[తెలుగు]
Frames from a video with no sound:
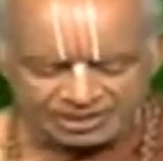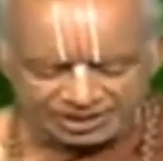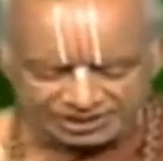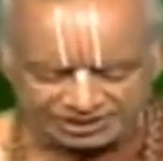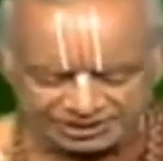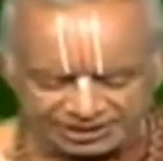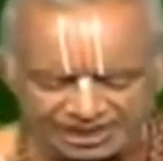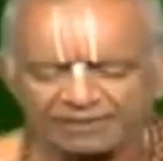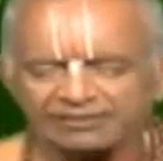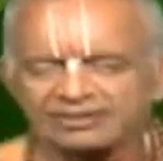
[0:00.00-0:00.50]

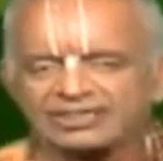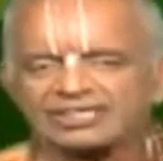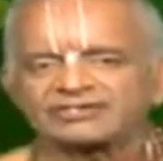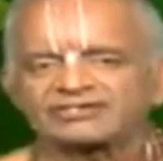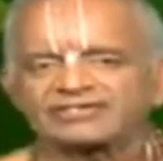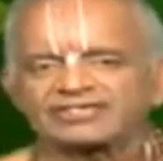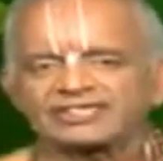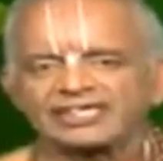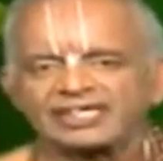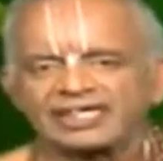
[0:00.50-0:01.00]
రావణ
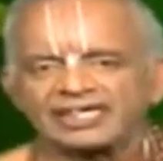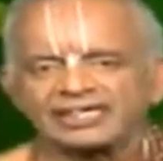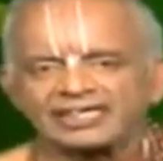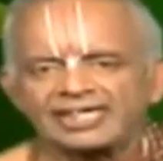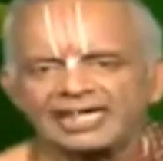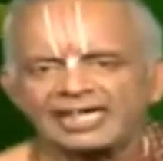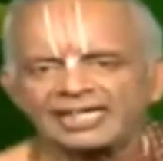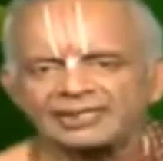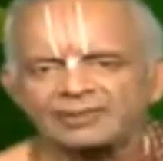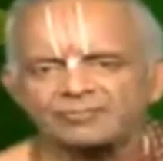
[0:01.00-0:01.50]
స్త్రీలని
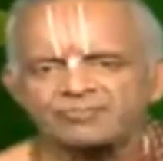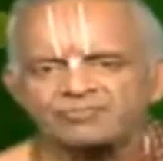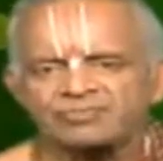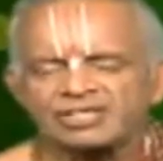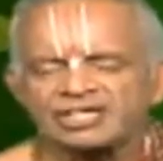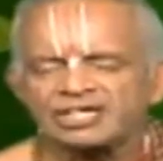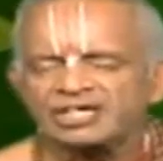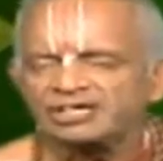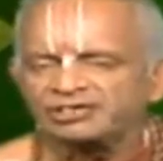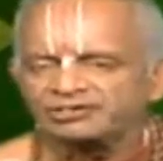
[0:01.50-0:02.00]
కానీ
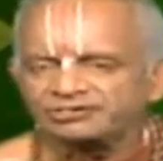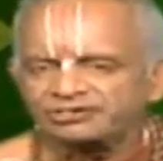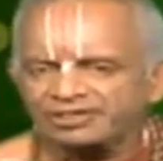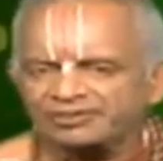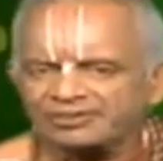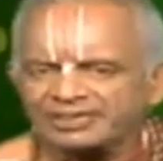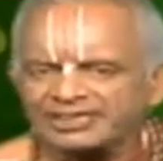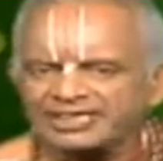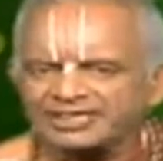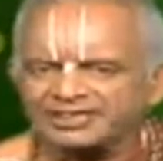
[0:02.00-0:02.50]

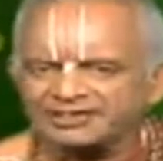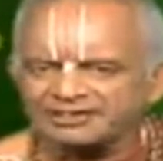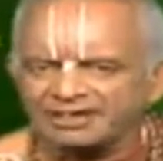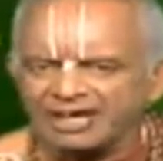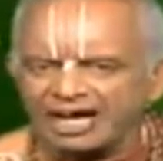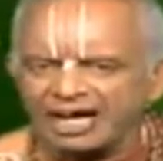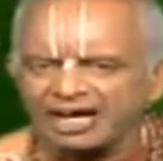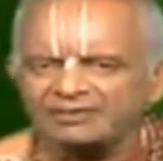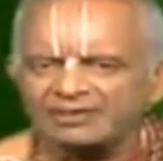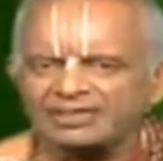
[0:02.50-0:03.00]
చివరికి
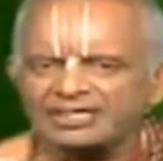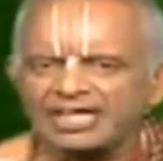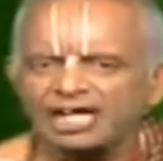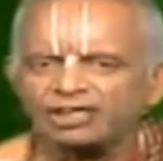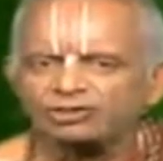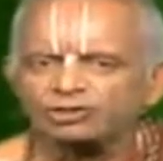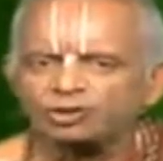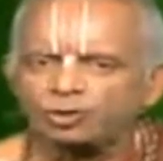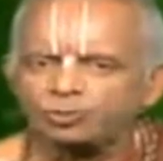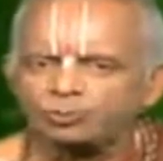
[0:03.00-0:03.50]

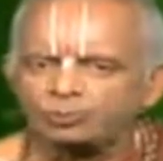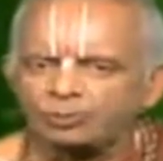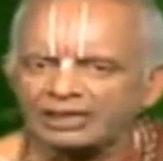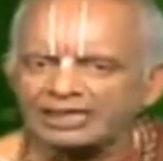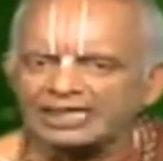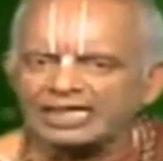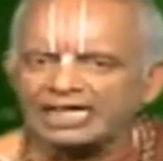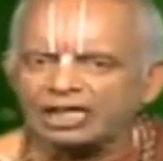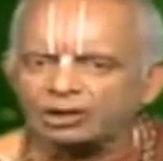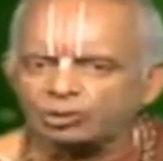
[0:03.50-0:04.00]
రావణాసుడు
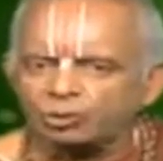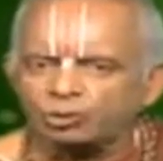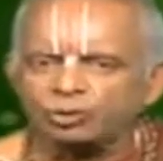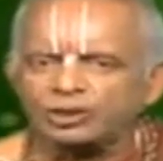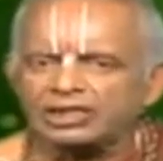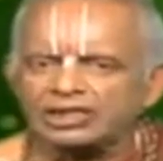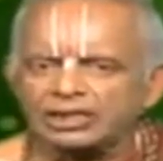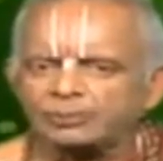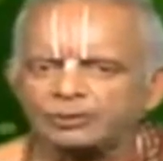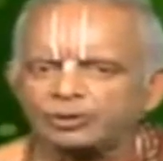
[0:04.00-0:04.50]

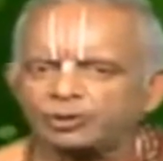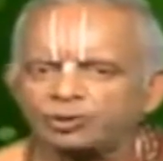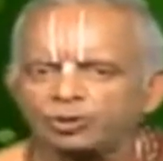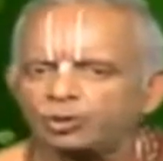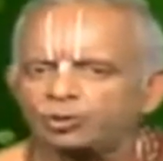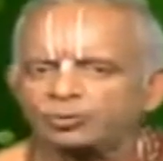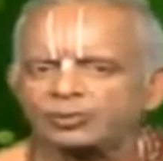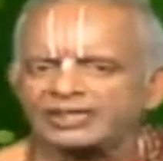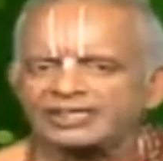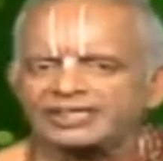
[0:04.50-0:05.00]
పలకకూడని
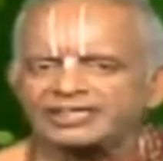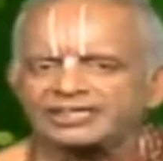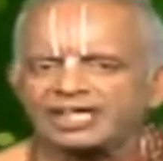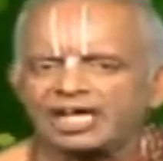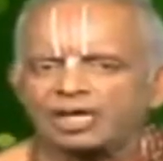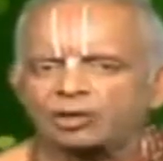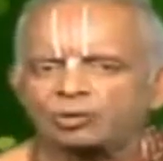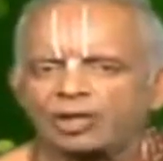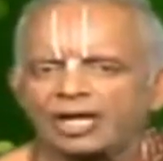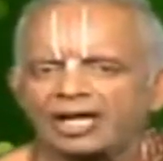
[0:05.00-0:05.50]
పలుకులు పలికినా
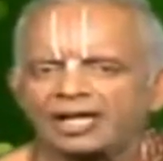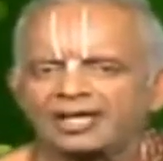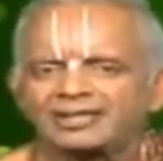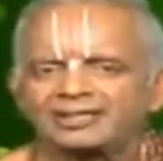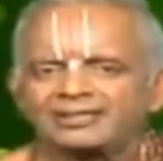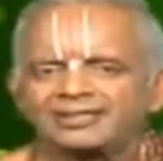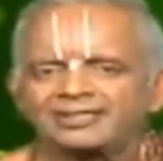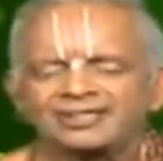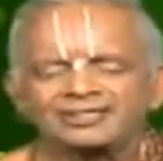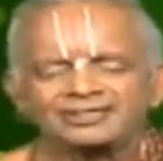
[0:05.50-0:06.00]
కూడా
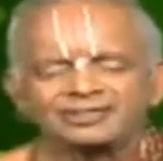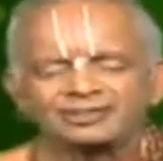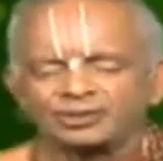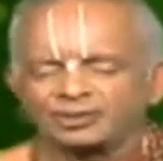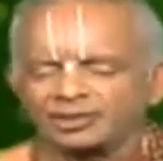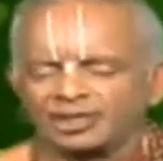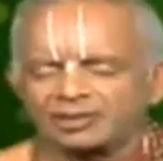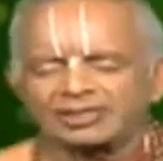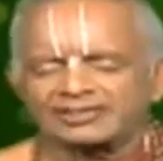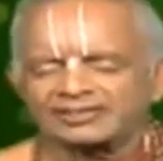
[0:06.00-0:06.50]

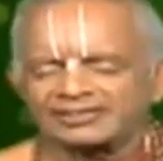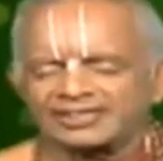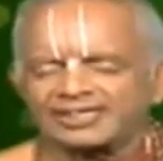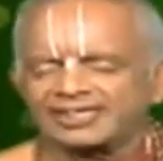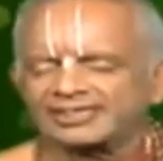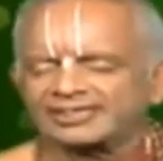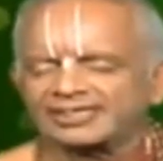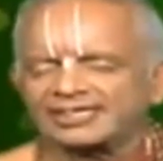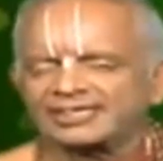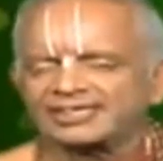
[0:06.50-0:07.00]

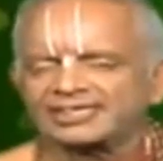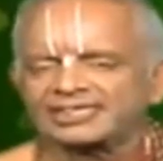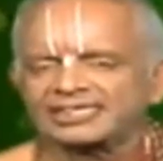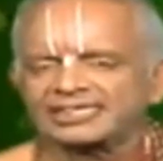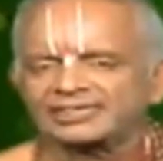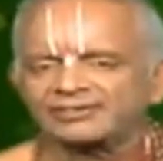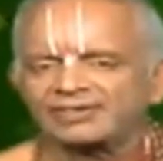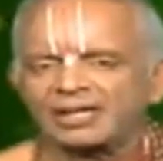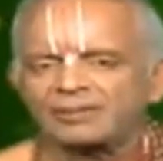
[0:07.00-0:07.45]
తృణమంతరత కృత్వ